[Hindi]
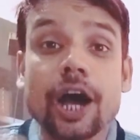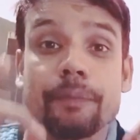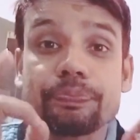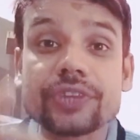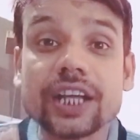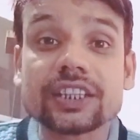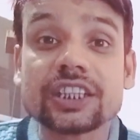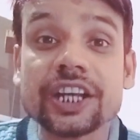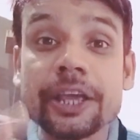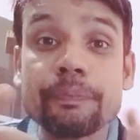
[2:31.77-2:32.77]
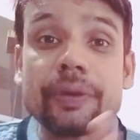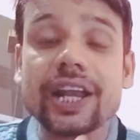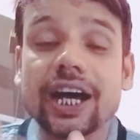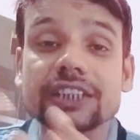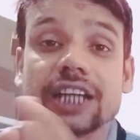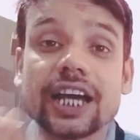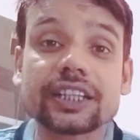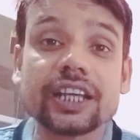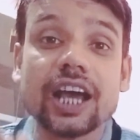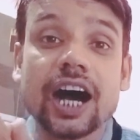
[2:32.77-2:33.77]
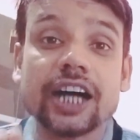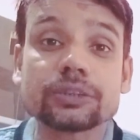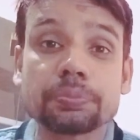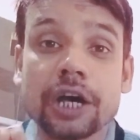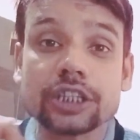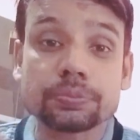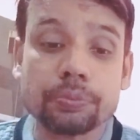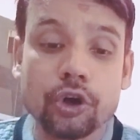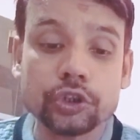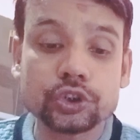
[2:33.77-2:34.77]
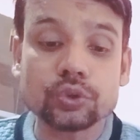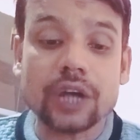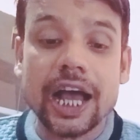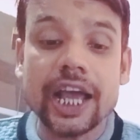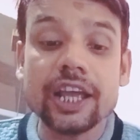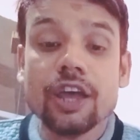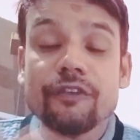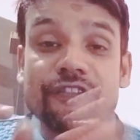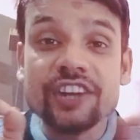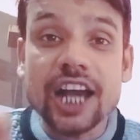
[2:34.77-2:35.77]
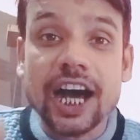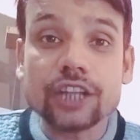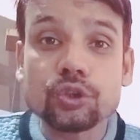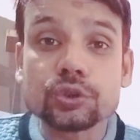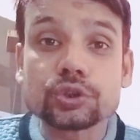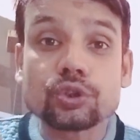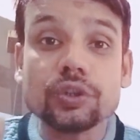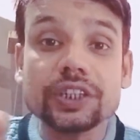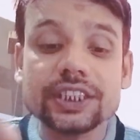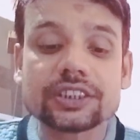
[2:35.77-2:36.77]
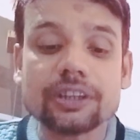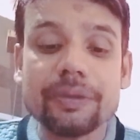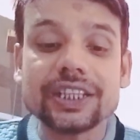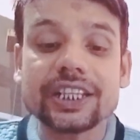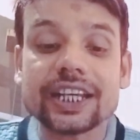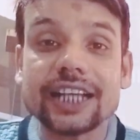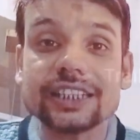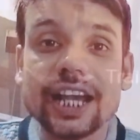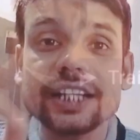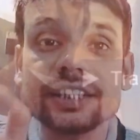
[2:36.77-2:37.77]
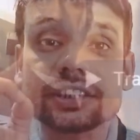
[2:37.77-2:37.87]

अब तक तिरपन हजार के आसपास पहुंच चुका है फिलहाल दोस्तों इस समय देखा जाए